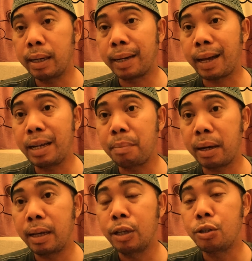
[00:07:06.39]
dengan
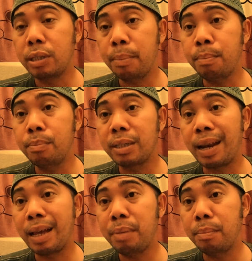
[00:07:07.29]
kalimat sim
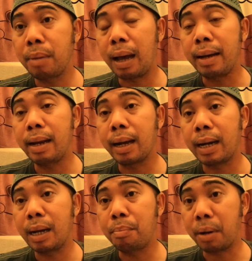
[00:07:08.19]
salabim ada
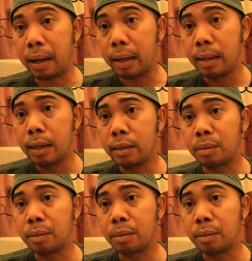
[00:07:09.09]
kadabra